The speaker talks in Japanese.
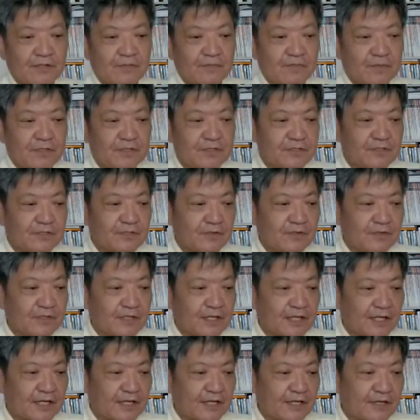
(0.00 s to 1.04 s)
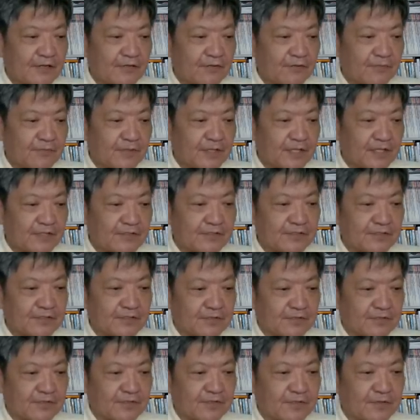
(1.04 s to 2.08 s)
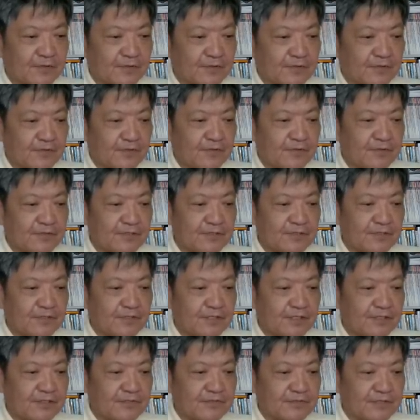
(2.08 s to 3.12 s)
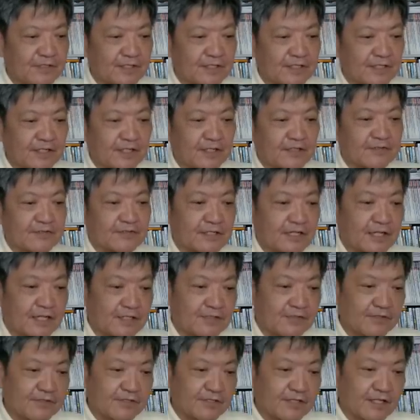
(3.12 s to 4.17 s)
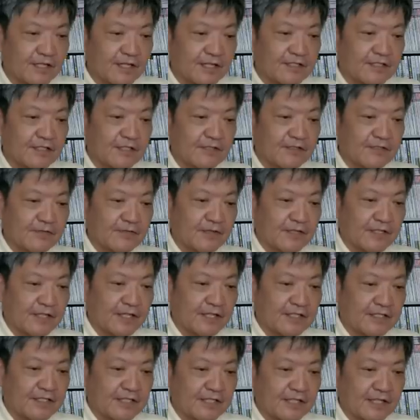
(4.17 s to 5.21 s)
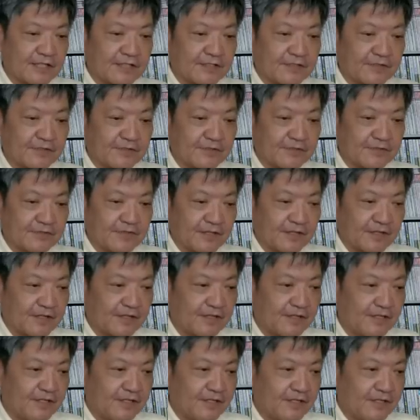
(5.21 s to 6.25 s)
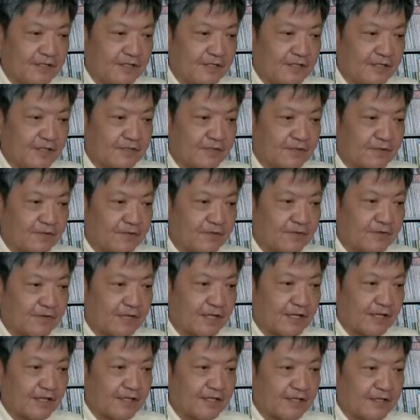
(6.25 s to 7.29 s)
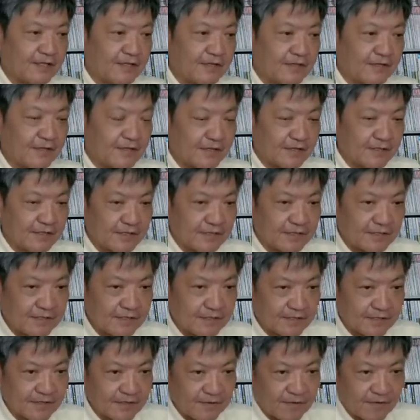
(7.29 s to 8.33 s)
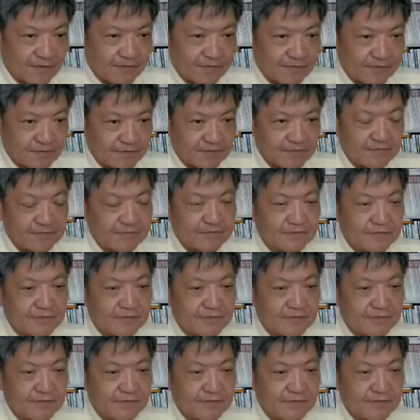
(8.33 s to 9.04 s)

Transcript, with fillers: 水の流れ込みやすいところ洪水のリスクは高く大都市建設には適さないというのだその権言